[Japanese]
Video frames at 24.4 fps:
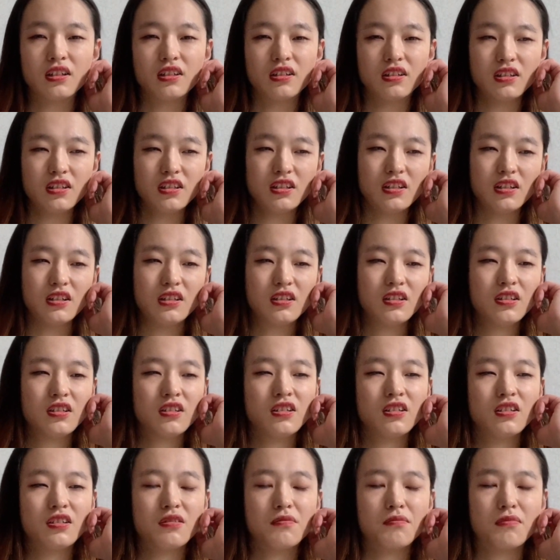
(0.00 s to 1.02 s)
に
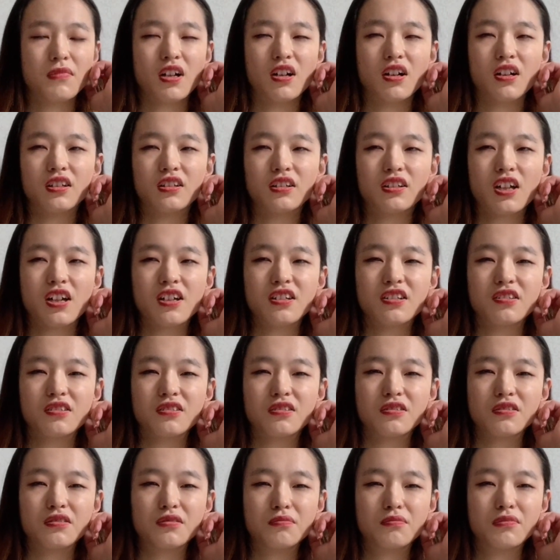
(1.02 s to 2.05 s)
まあ、対す
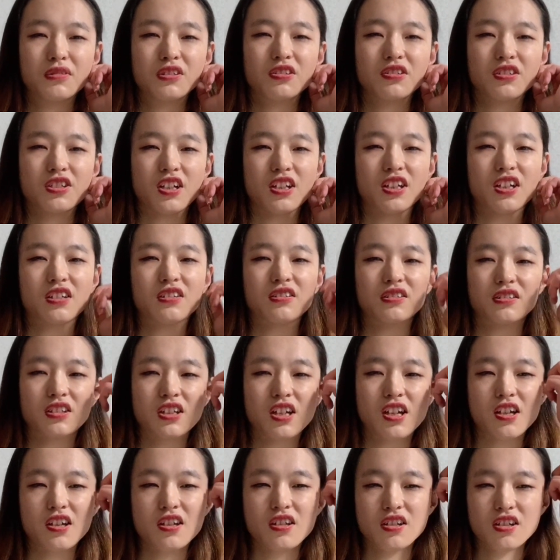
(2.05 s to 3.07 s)
るものじゃなく
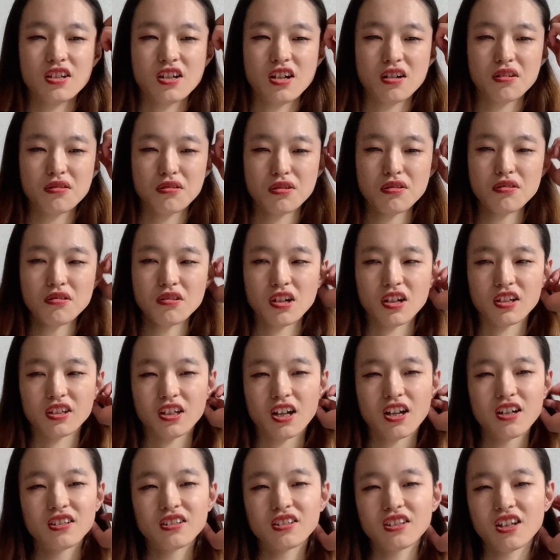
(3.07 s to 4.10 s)
て視覚障害
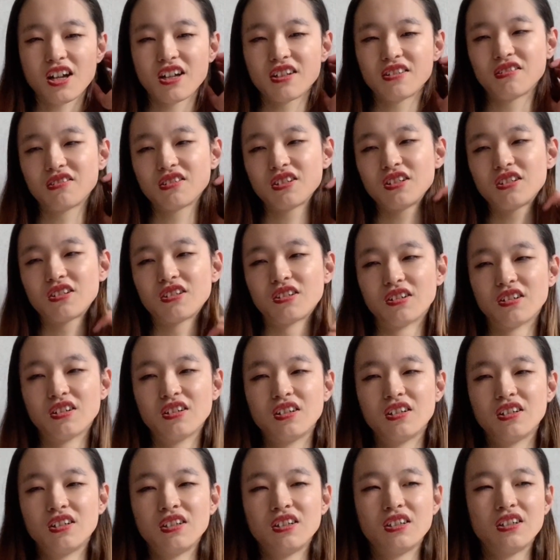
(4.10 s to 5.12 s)
単体の人
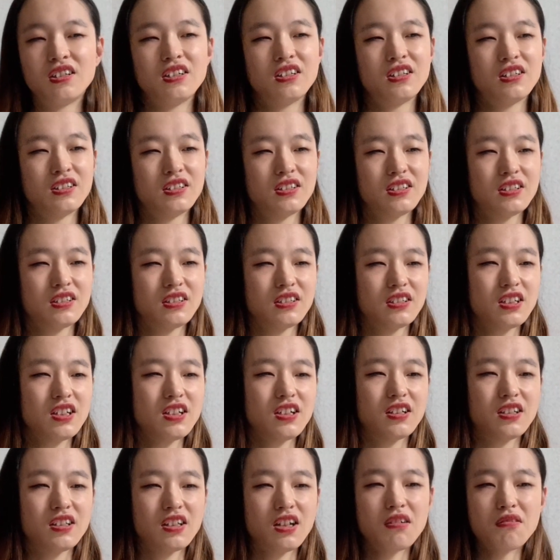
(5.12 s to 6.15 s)

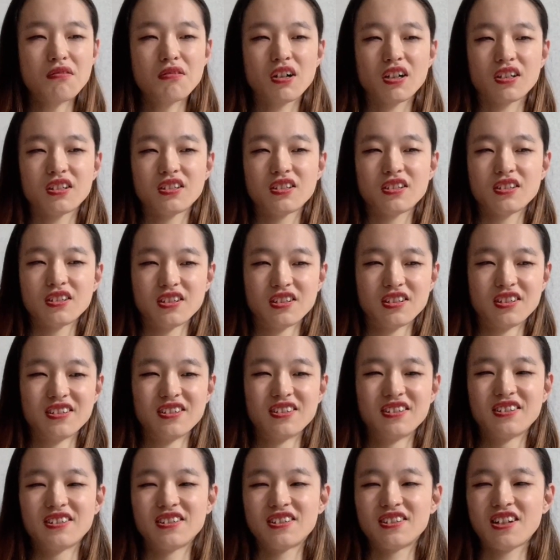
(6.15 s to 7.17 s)
でなおかつ
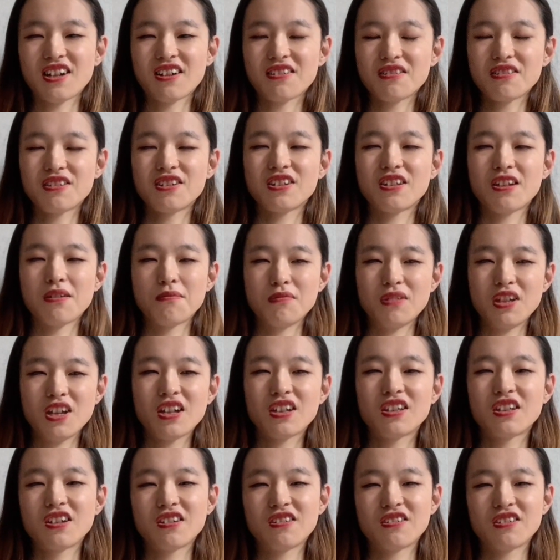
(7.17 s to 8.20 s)
弱視で見え
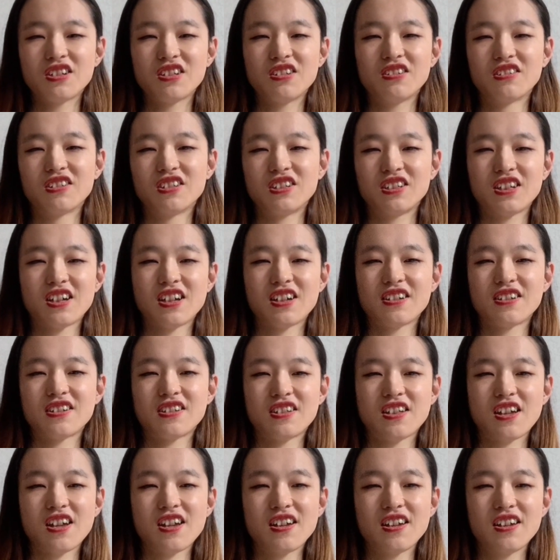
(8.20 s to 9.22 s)
てる人に対し
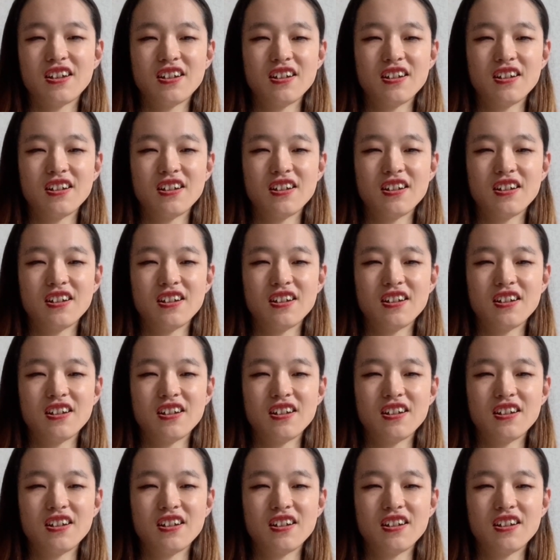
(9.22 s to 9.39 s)
て